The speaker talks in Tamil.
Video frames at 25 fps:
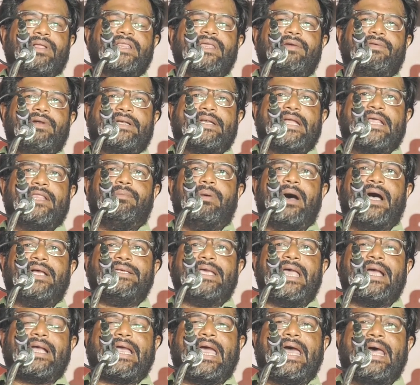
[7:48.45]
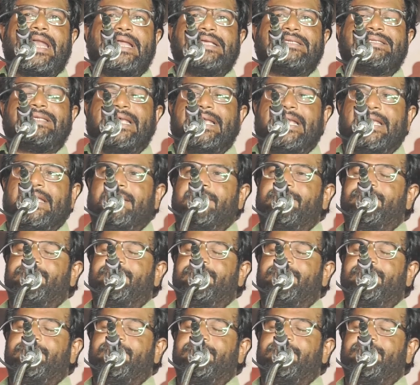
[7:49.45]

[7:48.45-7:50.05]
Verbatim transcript: வந்துவிட்டது பாஜக அரசு